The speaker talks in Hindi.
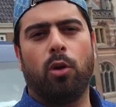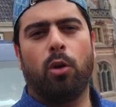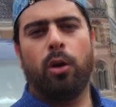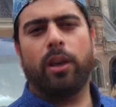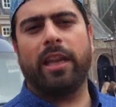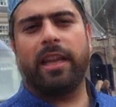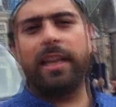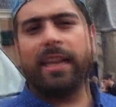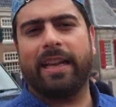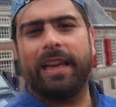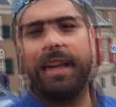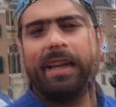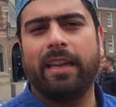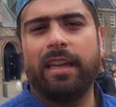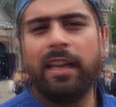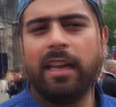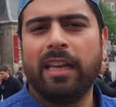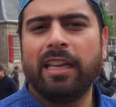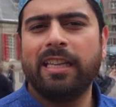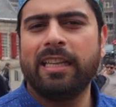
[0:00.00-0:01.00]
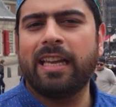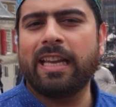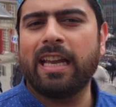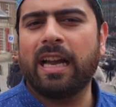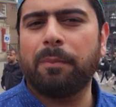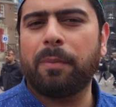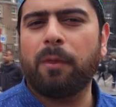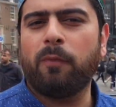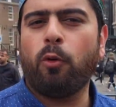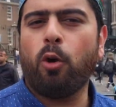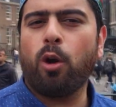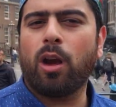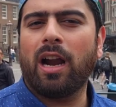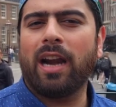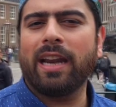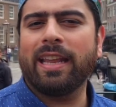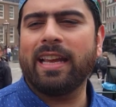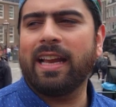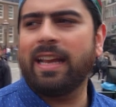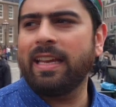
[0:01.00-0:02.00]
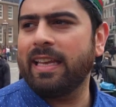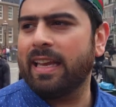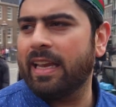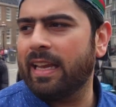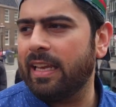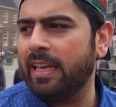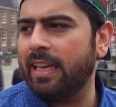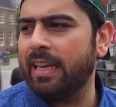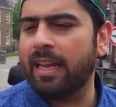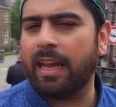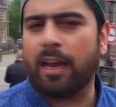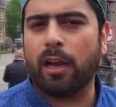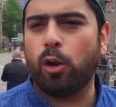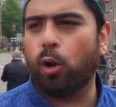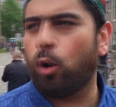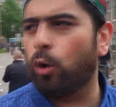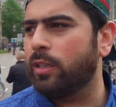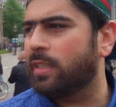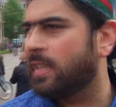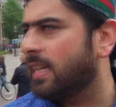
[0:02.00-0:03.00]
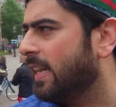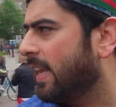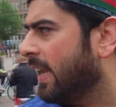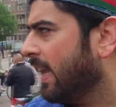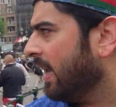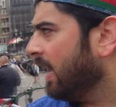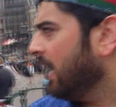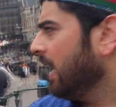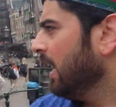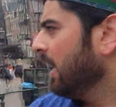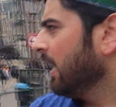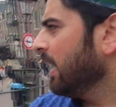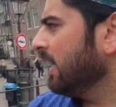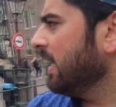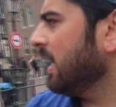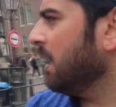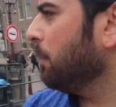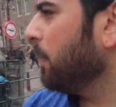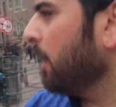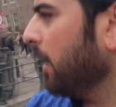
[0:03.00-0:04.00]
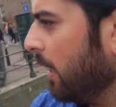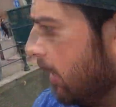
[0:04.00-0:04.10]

और ये देखें ये यहाँ पे वो गाड़ियाँ आई हैं इन्हें अलो इसलिए है कि यहाँ पे